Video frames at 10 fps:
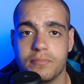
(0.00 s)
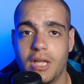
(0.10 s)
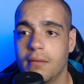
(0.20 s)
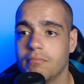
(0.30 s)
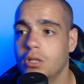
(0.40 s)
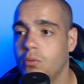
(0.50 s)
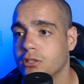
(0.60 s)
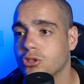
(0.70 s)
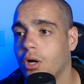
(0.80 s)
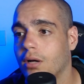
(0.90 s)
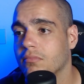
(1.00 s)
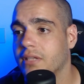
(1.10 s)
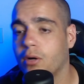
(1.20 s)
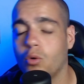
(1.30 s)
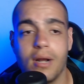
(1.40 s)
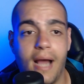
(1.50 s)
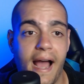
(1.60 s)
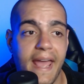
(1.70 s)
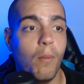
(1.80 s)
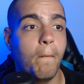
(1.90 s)
Tá? Não é só
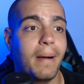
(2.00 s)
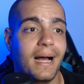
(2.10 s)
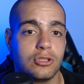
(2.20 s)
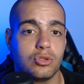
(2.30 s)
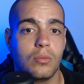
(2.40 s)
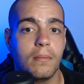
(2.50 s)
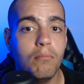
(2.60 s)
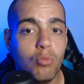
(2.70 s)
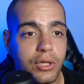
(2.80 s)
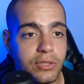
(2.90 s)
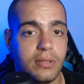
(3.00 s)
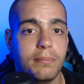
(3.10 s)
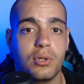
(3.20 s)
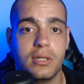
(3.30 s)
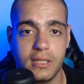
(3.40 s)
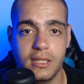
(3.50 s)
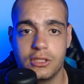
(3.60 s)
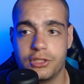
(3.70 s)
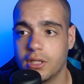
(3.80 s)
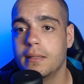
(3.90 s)
decorar, é um passo muito
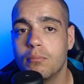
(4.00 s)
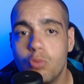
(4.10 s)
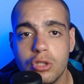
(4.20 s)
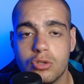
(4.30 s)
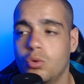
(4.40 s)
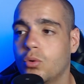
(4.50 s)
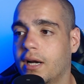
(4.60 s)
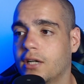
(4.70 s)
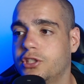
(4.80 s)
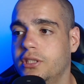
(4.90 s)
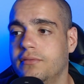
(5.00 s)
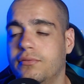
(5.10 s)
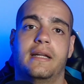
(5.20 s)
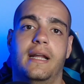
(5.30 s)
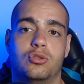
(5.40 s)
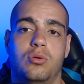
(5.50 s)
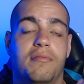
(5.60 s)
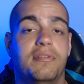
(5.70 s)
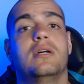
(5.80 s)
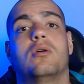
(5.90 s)
importante e muito lucrativo na sua
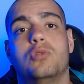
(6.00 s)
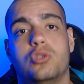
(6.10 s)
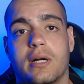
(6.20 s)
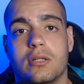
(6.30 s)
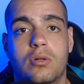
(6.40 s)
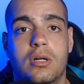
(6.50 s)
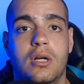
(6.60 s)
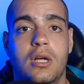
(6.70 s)
vida como jogador.